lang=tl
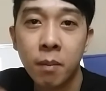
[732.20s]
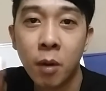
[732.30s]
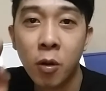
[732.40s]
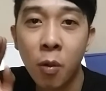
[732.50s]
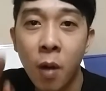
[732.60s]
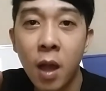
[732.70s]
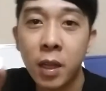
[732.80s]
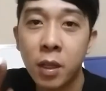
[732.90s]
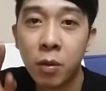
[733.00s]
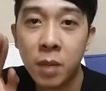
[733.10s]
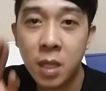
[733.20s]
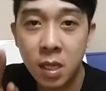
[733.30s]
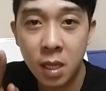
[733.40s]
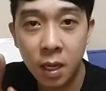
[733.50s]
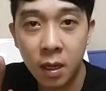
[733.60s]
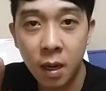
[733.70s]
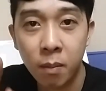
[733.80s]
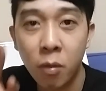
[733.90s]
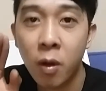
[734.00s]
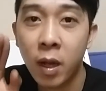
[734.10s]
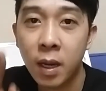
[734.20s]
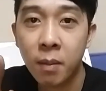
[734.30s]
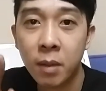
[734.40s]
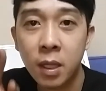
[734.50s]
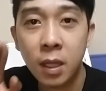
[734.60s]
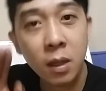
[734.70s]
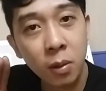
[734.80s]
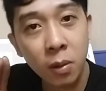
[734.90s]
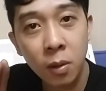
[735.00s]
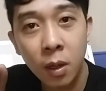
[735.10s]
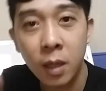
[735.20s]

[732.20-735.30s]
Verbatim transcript: maunawaan nyo minsan ang buhay namin dito